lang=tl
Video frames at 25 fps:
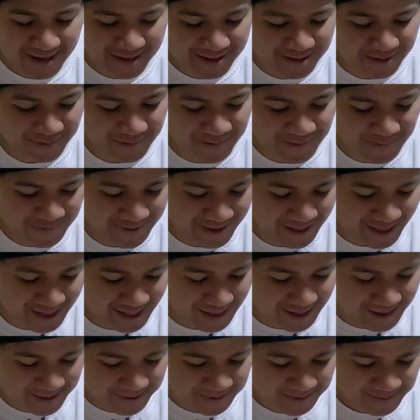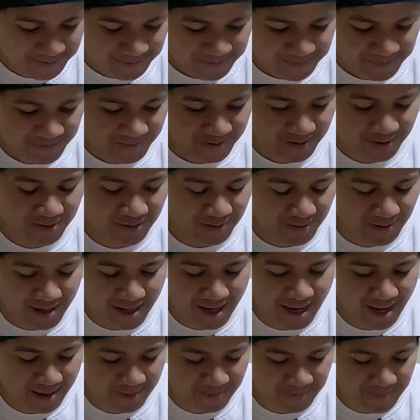So, 15. So,
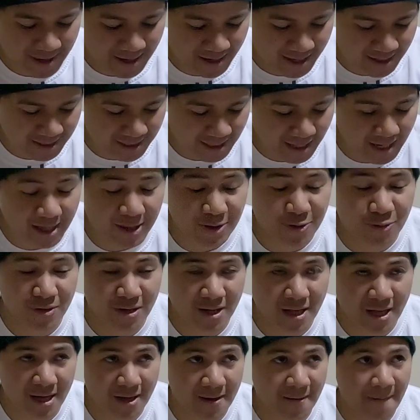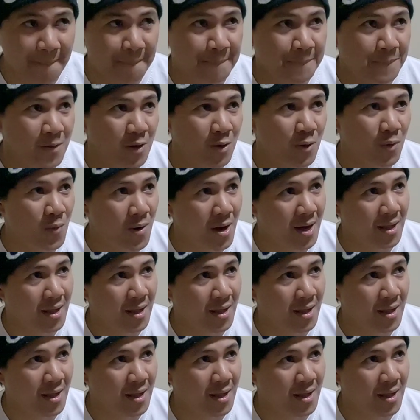ayan. Para sarado ng 1,085. 85.